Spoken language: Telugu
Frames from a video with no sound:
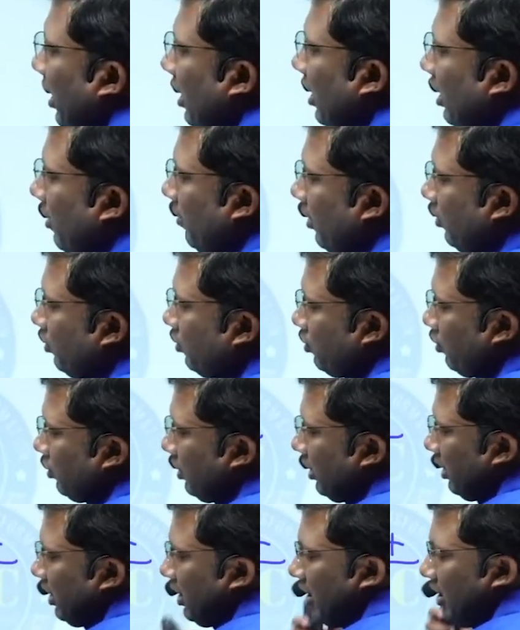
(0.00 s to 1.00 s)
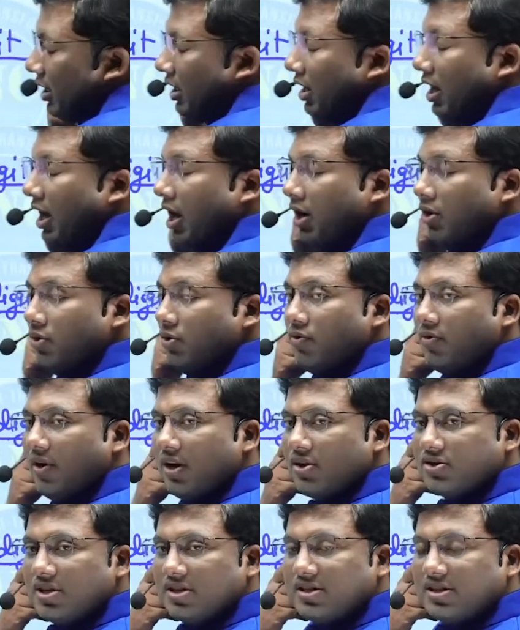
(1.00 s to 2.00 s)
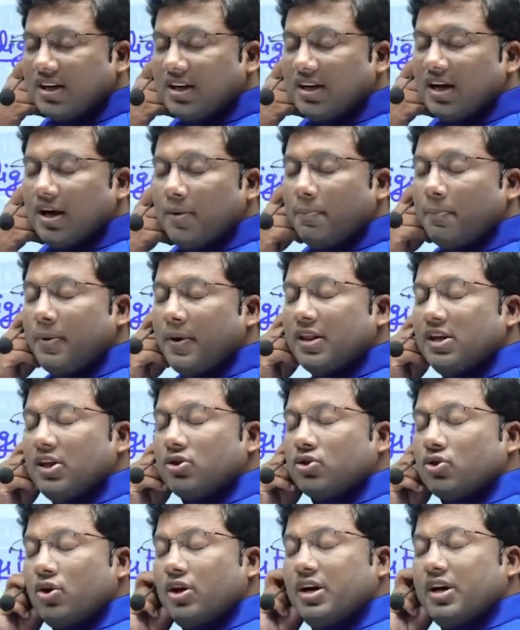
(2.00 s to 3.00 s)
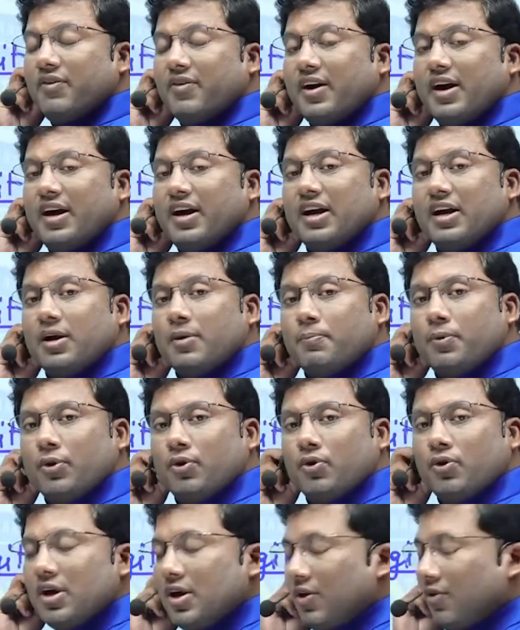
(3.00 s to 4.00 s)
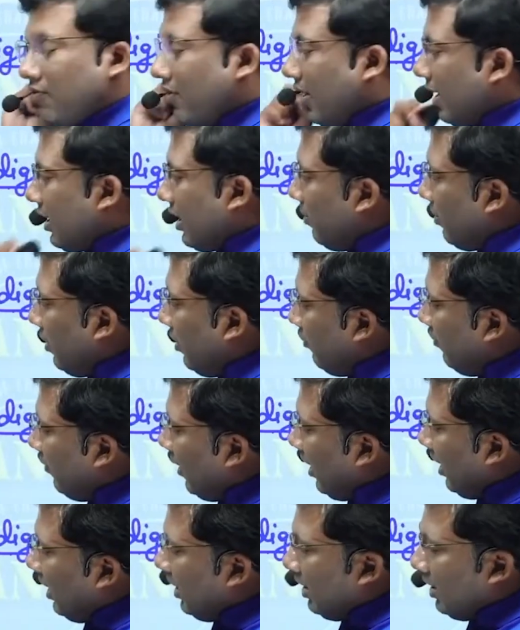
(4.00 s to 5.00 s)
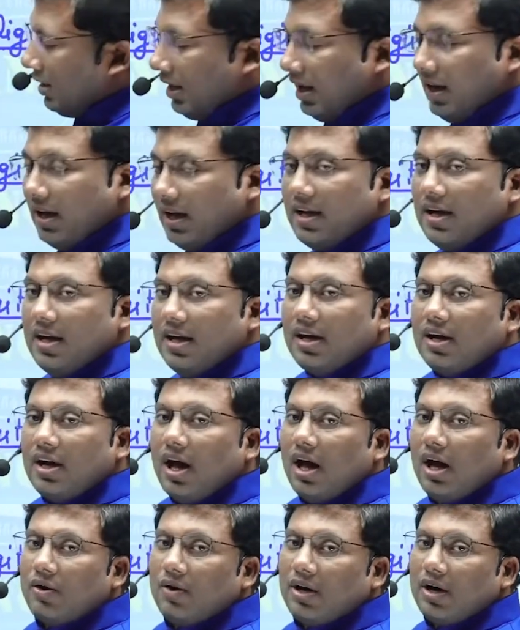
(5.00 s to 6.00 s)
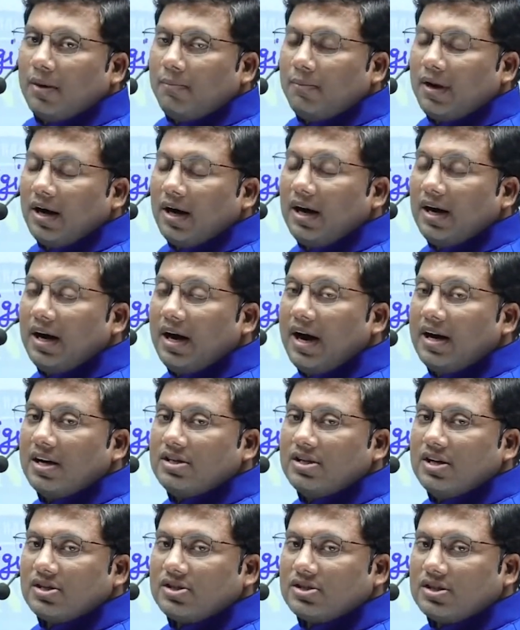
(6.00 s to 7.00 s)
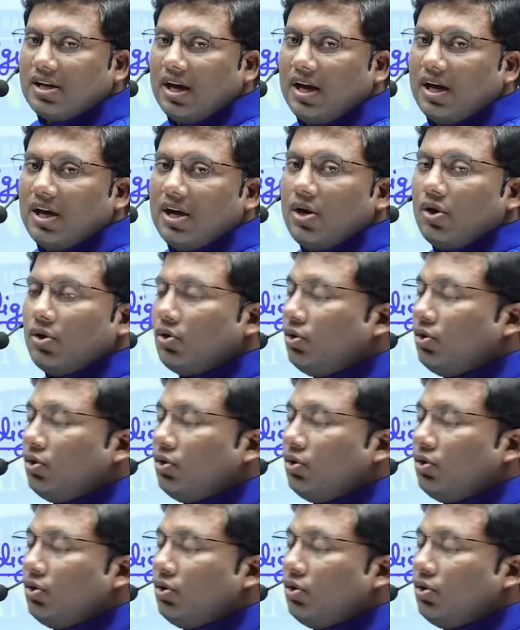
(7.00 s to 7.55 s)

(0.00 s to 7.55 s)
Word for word: వర్గం అవుతుంది నాలుగు వరుస సంఖ్యలు పదితో డివైడ్ అయినప్పుడు వర్గం అవ్వాలంటే నాలుగు నంబర్లను యాడ్ చేస్తే